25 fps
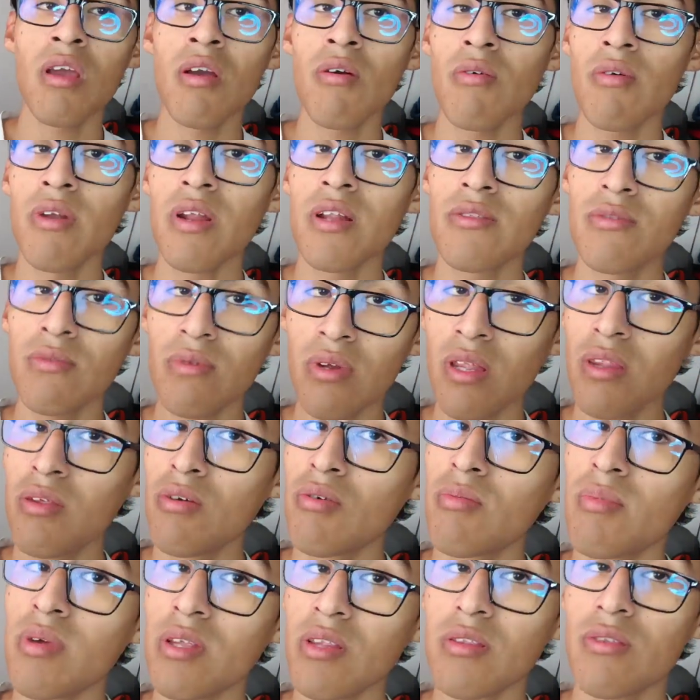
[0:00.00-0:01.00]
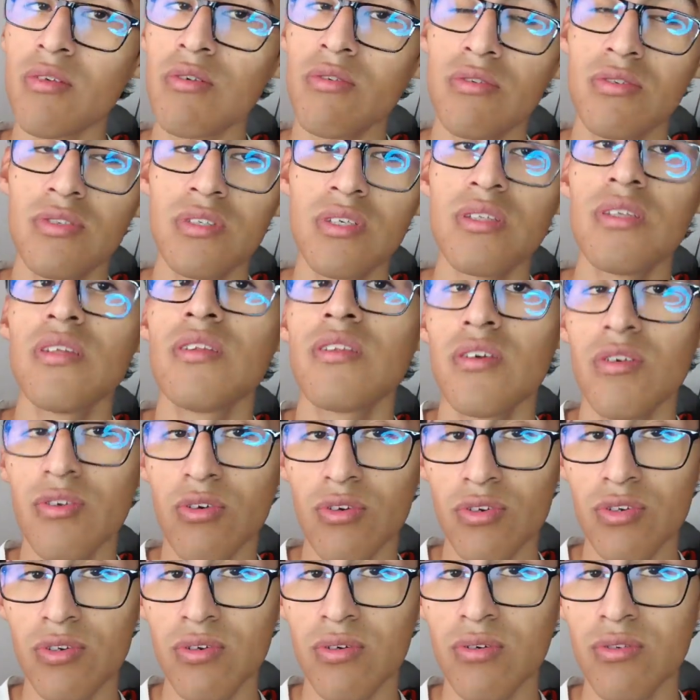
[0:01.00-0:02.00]
Tengo una altura de 1 metro
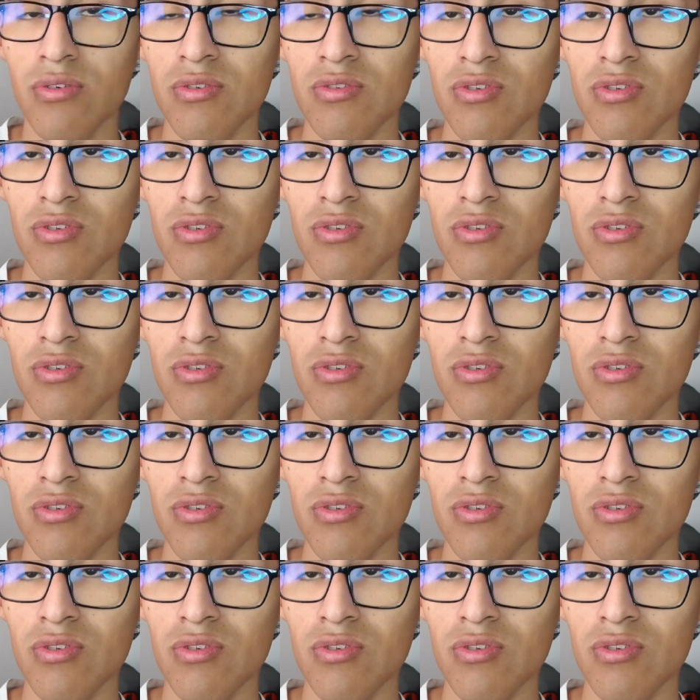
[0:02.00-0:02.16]
78.